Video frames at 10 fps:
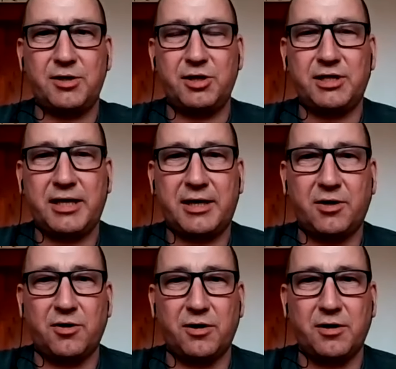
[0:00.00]

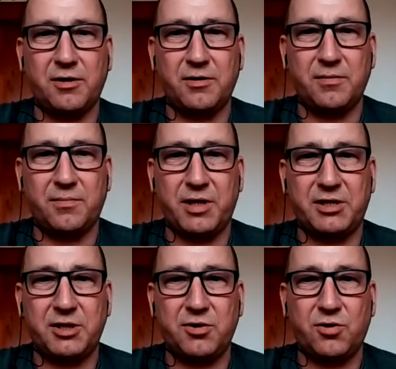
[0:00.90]
niskiego y,
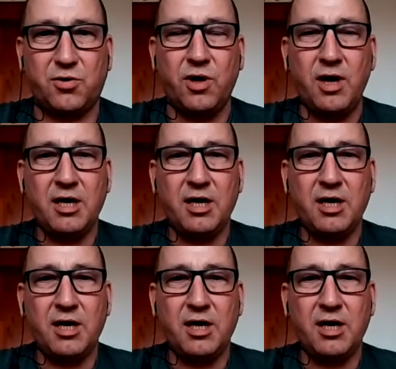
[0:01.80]
pressingu.